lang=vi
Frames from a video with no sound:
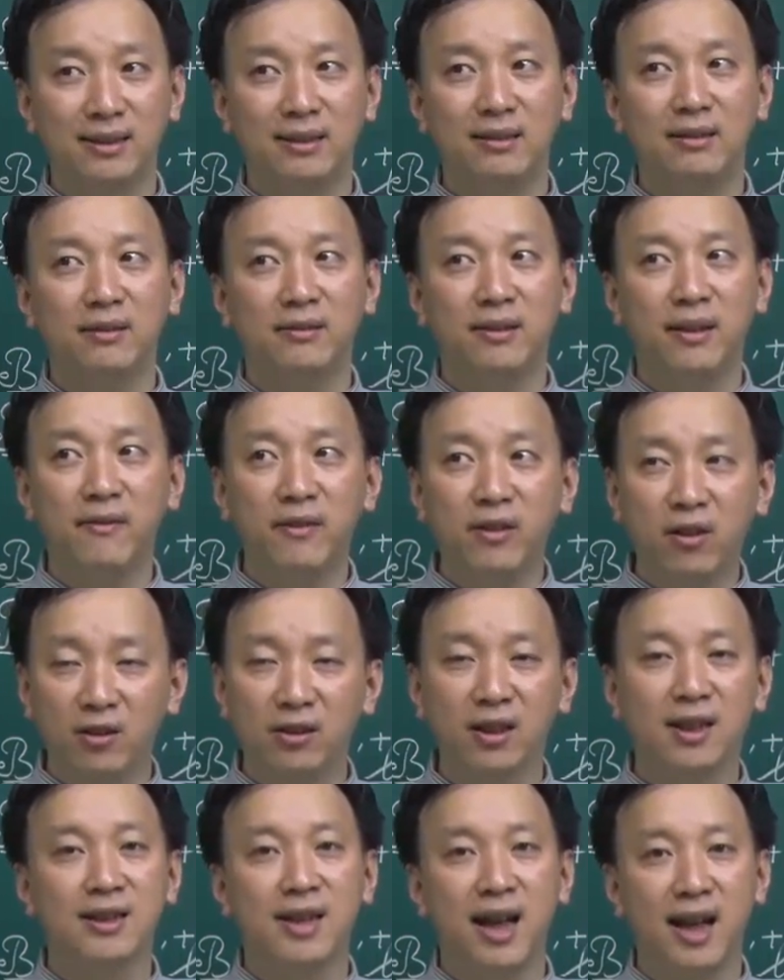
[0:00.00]
chúng ta, ta vẫn
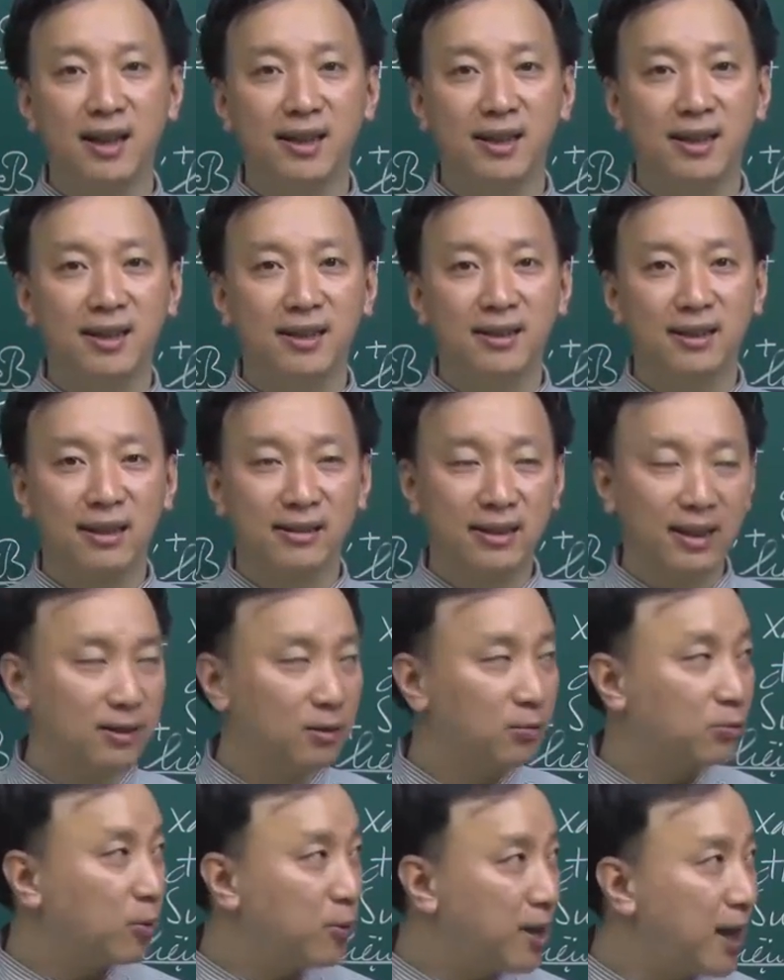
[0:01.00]
còn thời gian ta tận
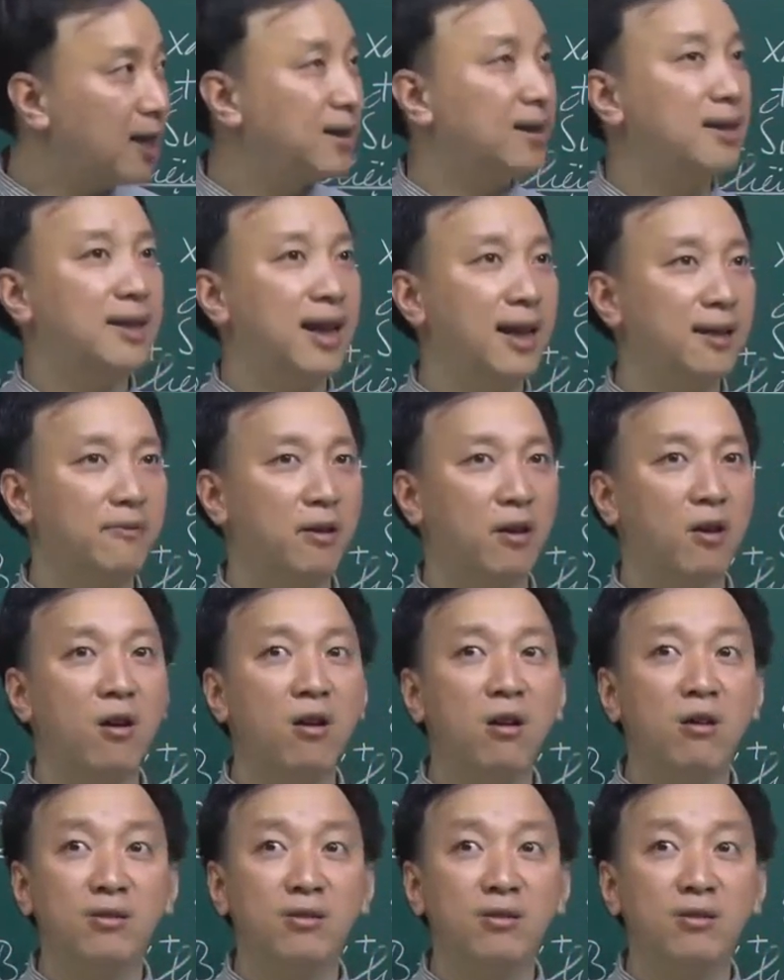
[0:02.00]
dụng tối đa thời gian và có